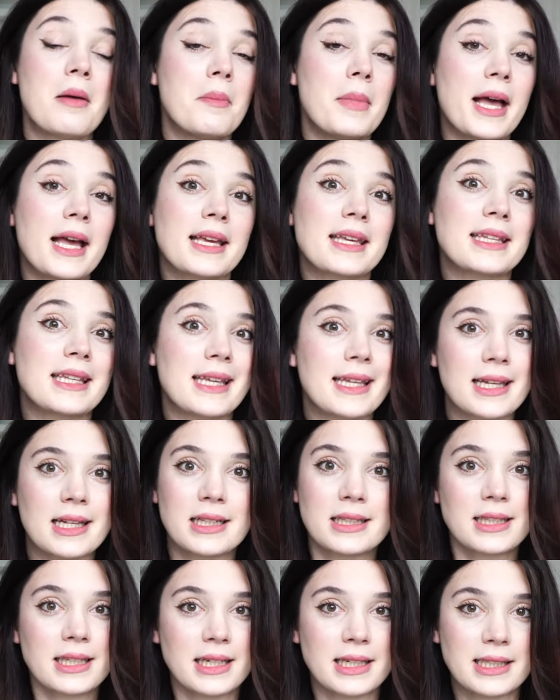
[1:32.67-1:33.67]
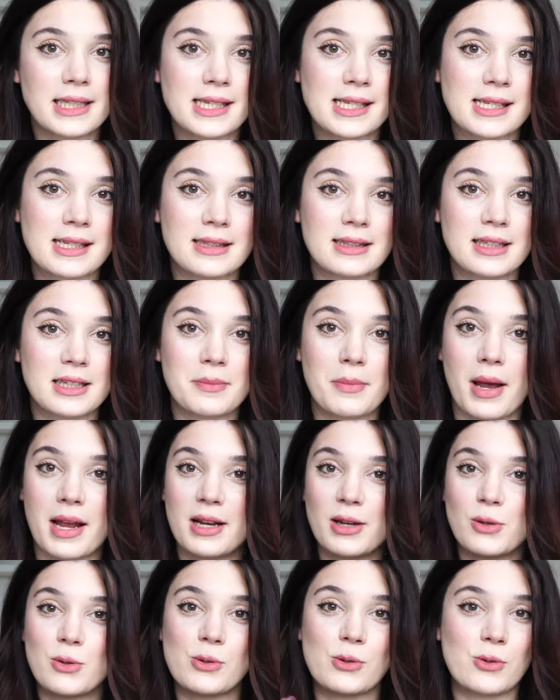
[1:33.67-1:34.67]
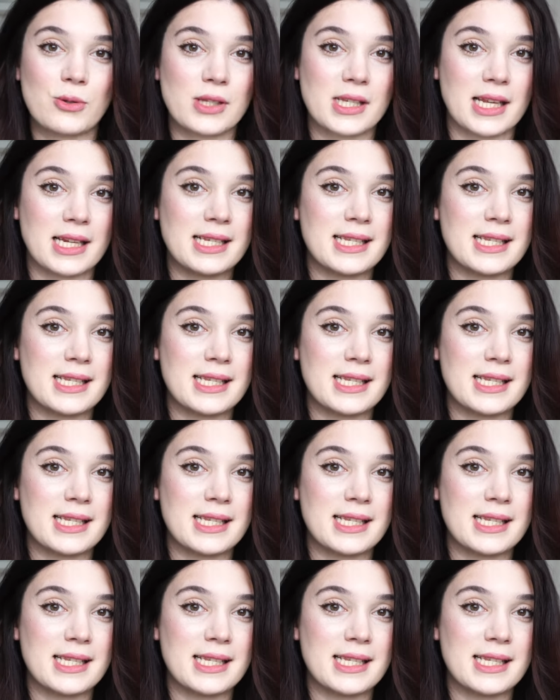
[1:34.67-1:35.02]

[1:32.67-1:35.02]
Belki de İngiltere'desindir, benle yüz yüze